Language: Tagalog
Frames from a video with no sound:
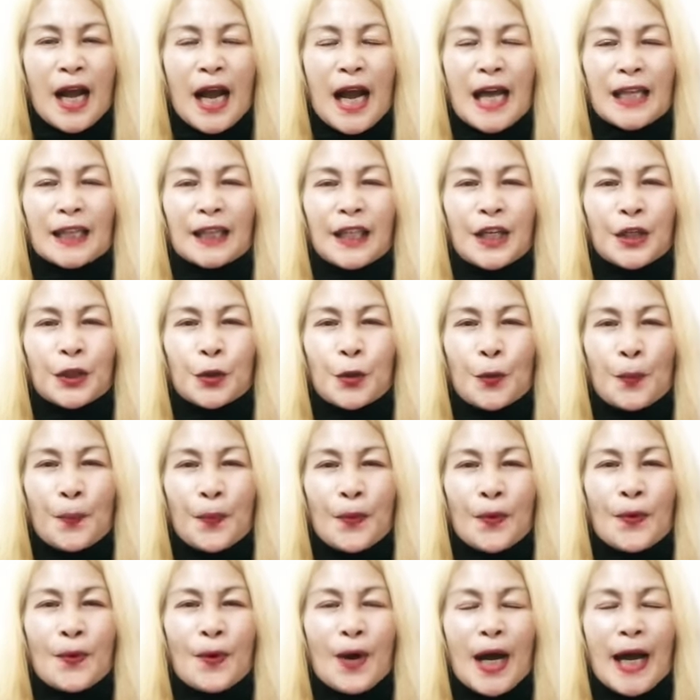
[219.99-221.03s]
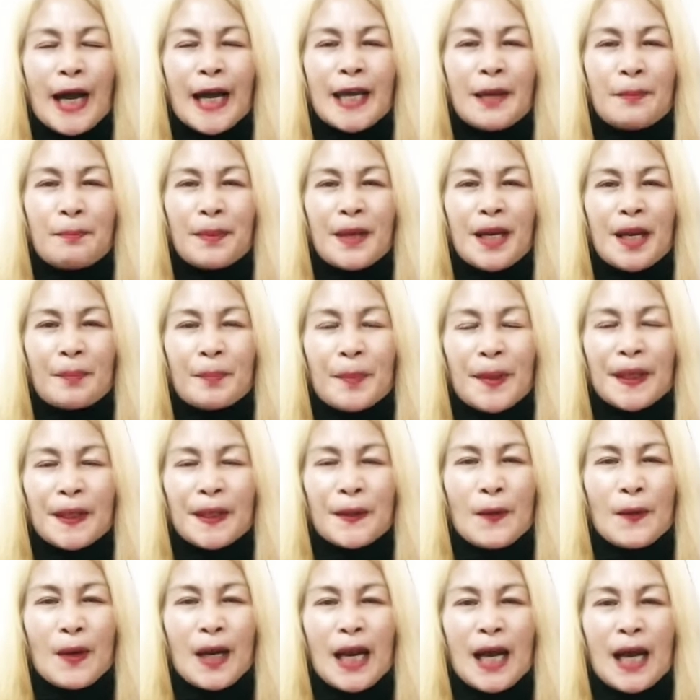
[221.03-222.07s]
At ito po ay
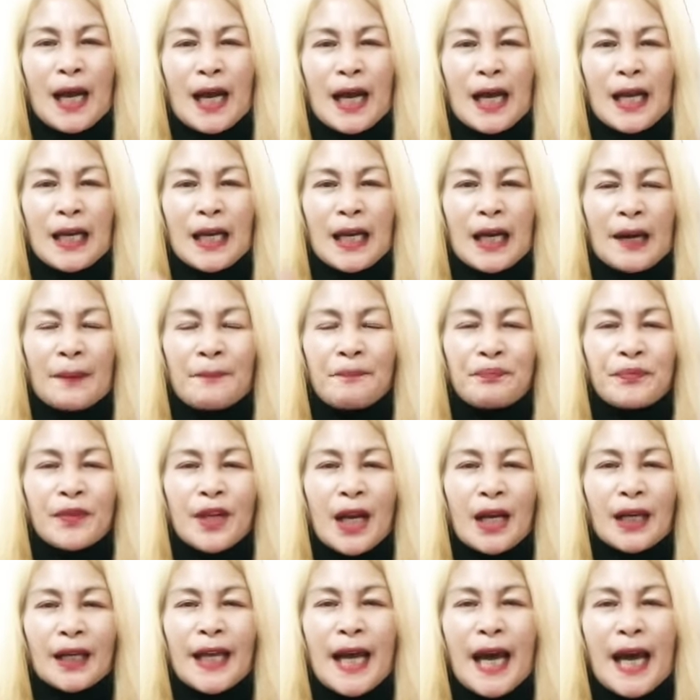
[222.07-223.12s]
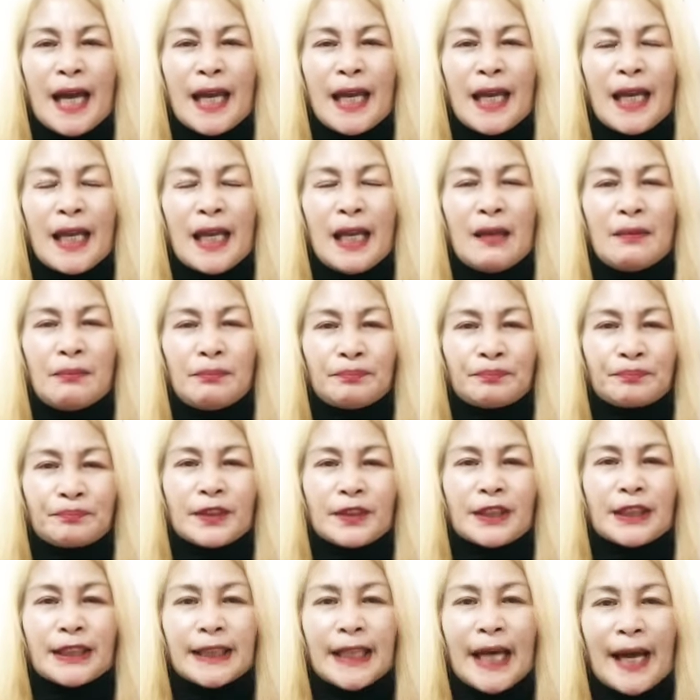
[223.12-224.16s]
pinapaniwalaan na dahil
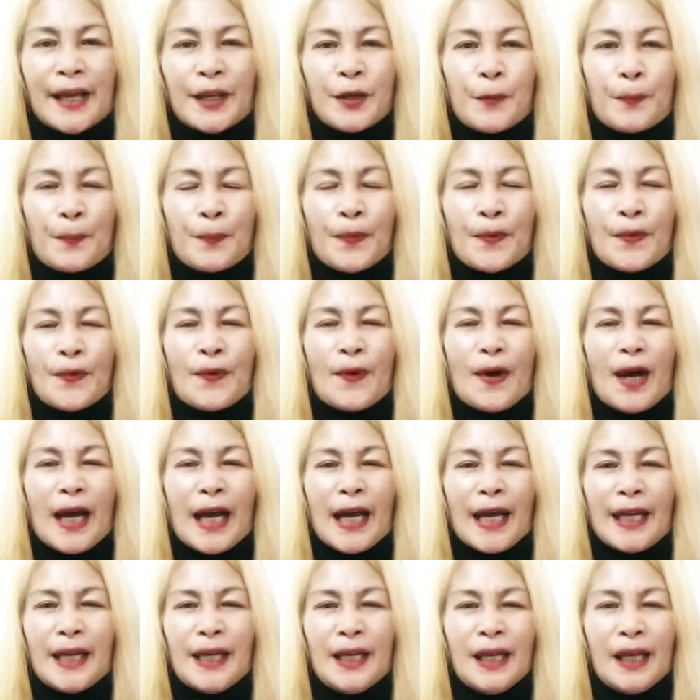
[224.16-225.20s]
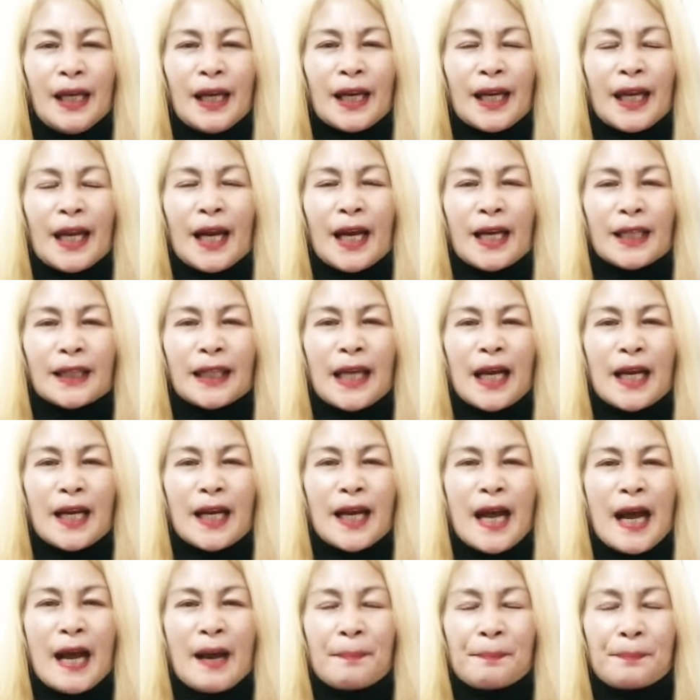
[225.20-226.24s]
tayo po ay
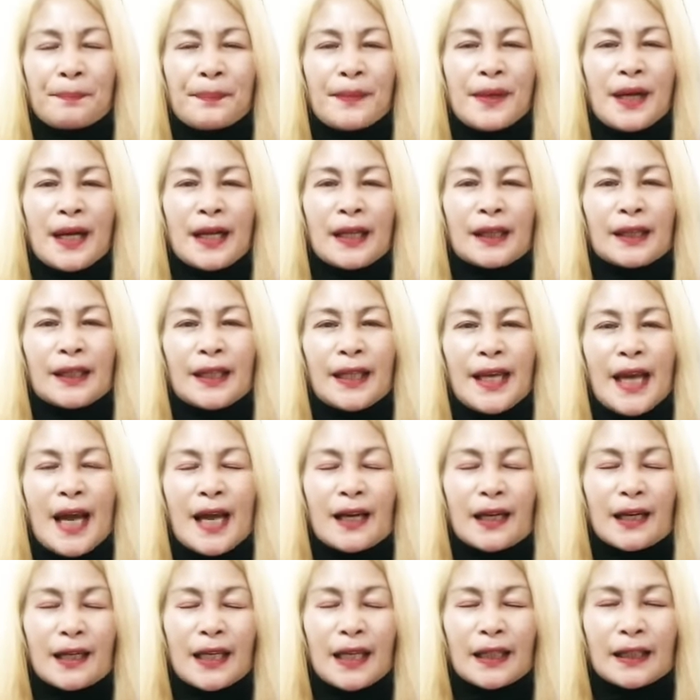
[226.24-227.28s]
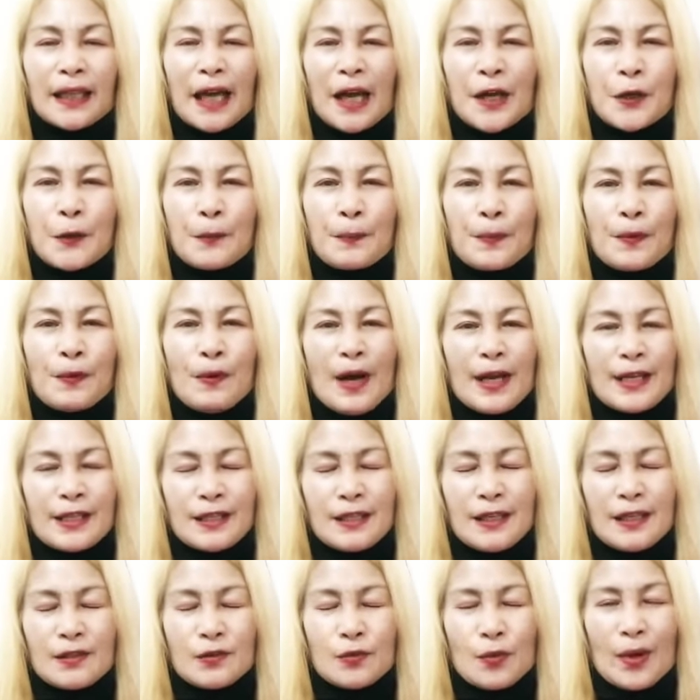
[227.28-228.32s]
nakatanggap tiyak na tayo po ay
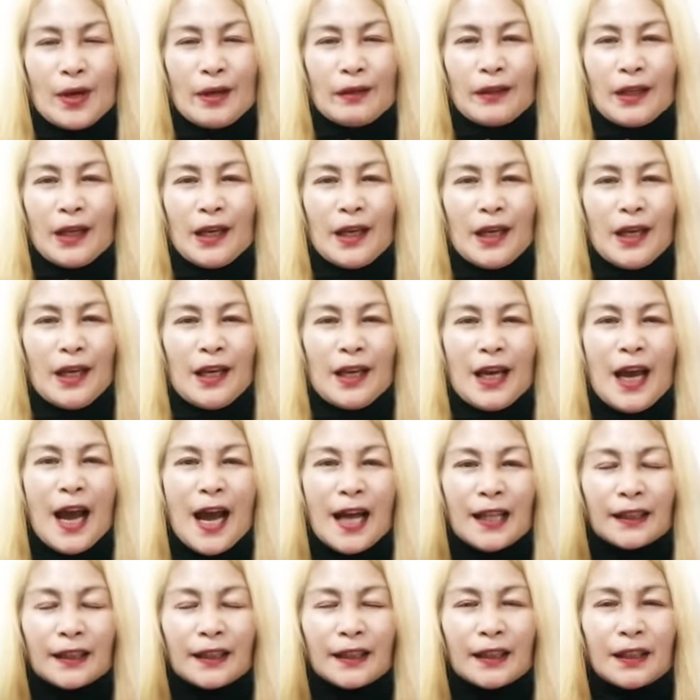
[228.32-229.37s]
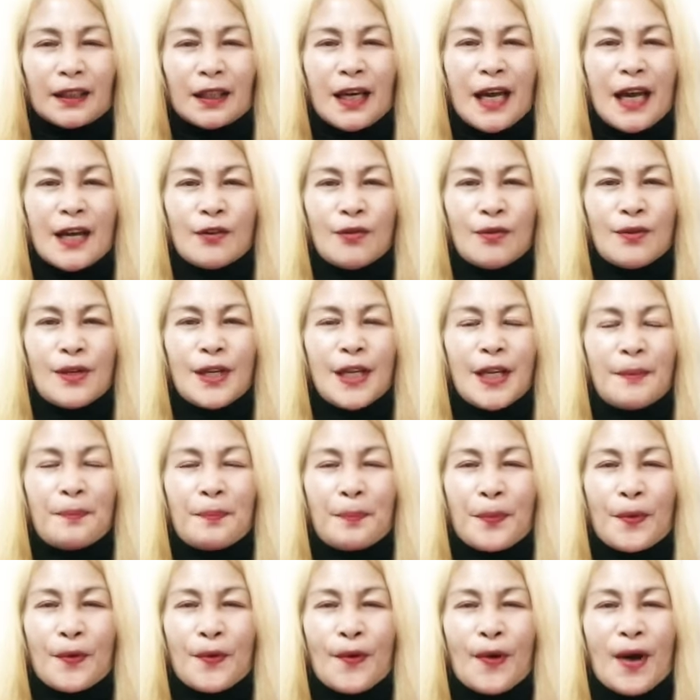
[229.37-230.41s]
siswertihin at ganun
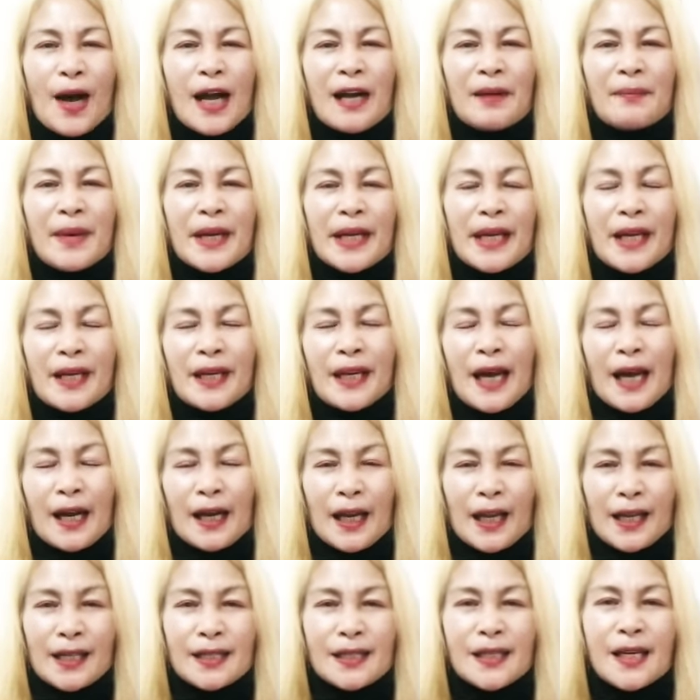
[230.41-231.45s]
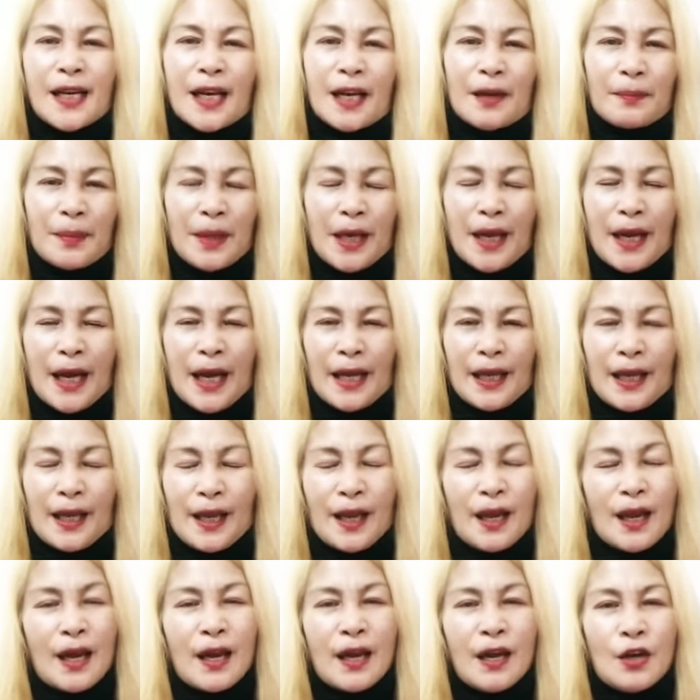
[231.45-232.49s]
din po ang mangyayari sa
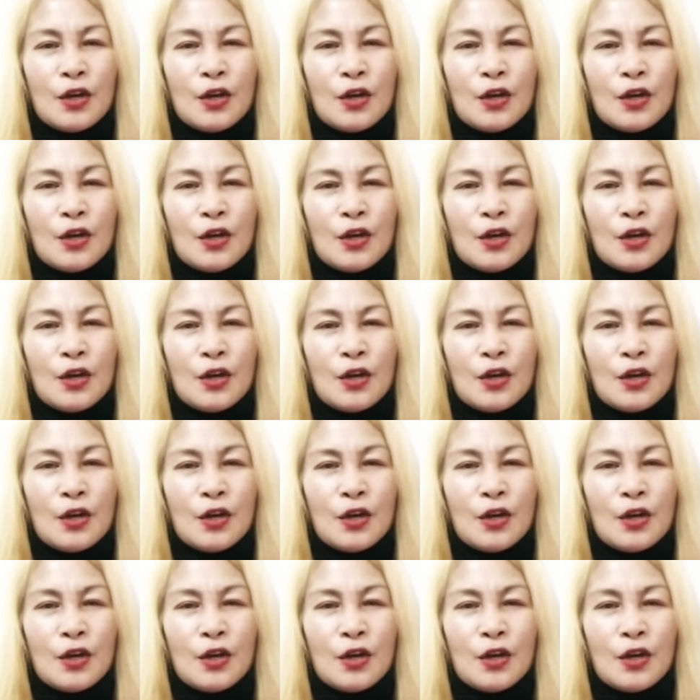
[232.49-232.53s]
nagbigay.